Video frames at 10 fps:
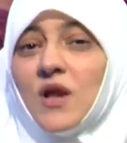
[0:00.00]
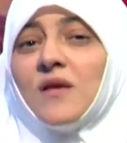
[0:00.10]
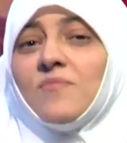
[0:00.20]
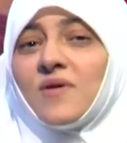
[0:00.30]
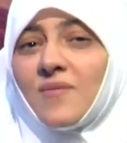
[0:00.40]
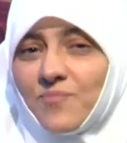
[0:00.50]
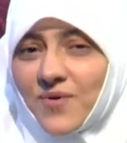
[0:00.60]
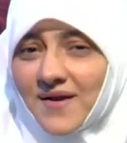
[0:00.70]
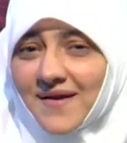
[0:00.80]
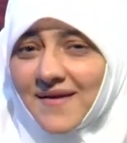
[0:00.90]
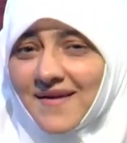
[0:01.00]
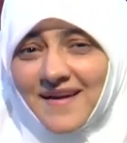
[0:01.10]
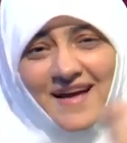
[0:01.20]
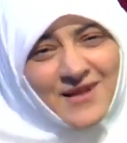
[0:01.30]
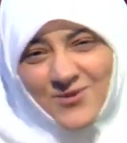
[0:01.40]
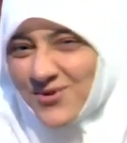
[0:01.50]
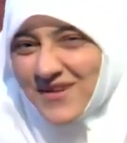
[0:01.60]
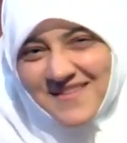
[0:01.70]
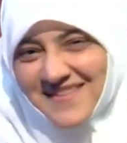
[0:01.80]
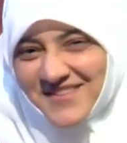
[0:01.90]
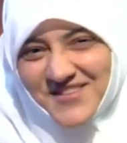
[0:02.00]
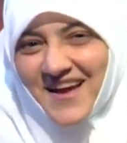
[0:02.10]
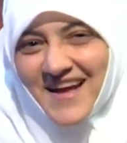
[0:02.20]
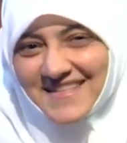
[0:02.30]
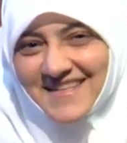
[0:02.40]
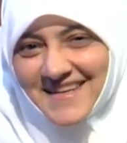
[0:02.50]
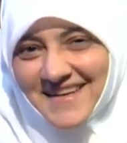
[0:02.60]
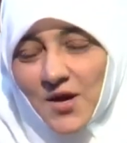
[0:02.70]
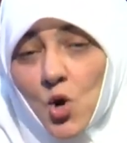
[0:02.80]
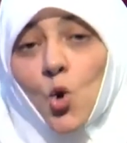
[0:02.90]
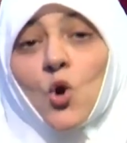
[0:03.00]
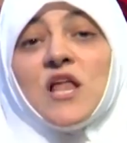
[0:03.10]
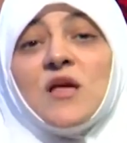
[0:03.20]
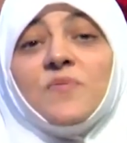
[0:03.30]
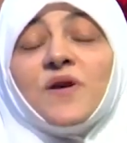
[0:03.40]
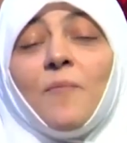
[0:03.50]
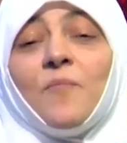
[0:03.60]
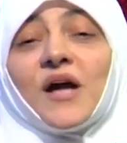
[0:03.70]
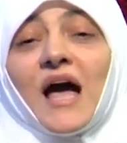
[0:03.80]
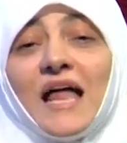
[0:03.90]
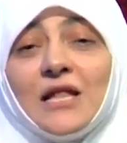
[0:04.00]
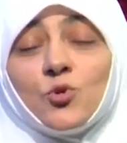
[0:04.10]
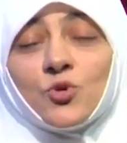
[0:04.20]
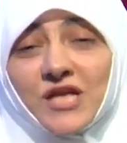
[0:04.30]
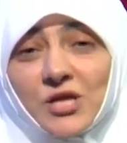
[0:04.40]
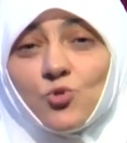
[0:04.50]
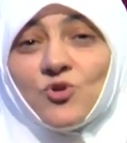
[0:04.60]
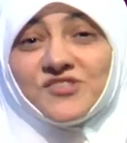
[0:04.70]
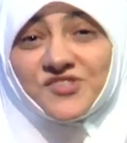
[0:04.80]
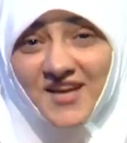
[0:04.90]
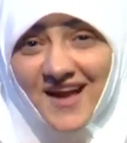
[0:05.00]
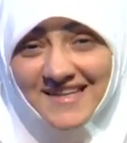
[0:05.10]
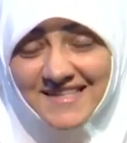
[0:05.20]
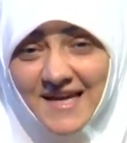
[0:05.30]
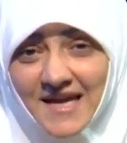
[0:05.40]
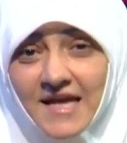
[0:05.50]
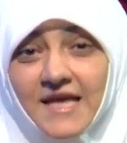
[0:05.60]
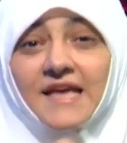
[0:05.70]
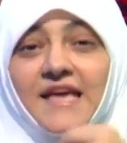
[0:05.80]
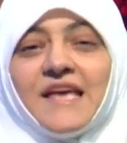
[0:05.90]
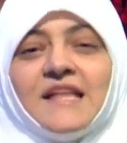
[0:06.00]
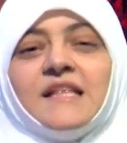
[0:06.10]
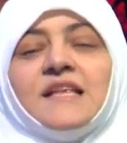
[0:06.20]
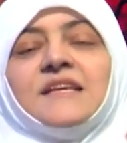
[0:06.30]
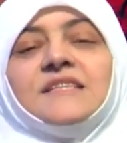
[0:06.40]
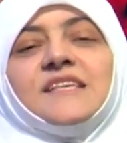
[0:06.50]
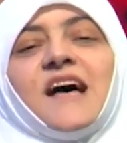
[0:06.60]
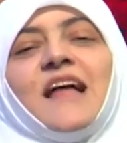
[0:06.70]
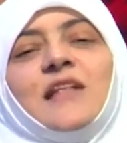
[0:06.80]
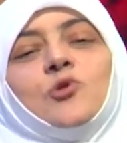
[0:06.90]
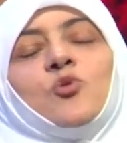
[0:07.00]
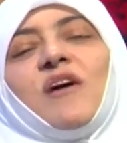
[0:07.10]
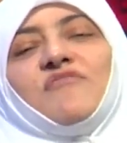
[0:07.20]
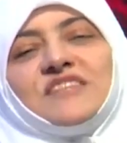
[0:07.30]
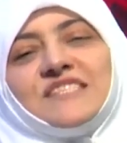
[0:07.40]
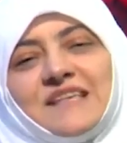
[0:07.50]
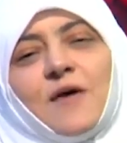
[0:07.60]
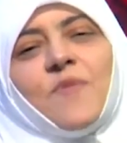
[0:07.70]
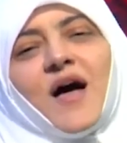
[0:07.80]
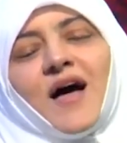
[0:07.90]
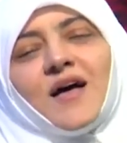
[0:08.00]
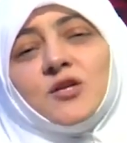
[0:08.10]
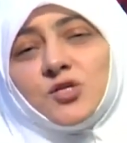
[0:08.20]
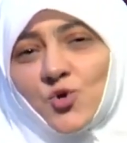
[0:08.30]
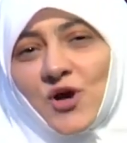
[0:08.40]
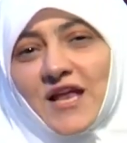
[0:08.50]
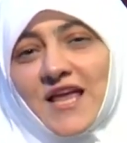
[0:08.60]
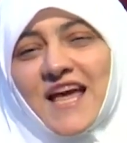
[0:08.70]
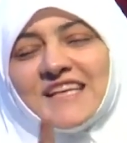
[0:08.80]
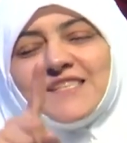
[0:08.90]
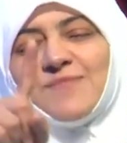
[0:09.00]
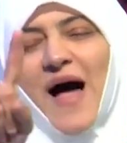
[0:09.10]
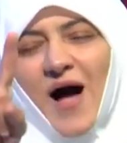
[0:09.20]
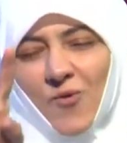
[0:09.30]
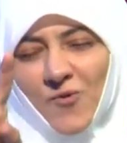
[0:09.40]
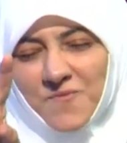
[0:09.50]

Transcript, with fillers: كلي بربك هل تريد نصيحتي كلي بربك هل تريد نصيحتي إني سألتك فاستمع لسؤالي اسمعوا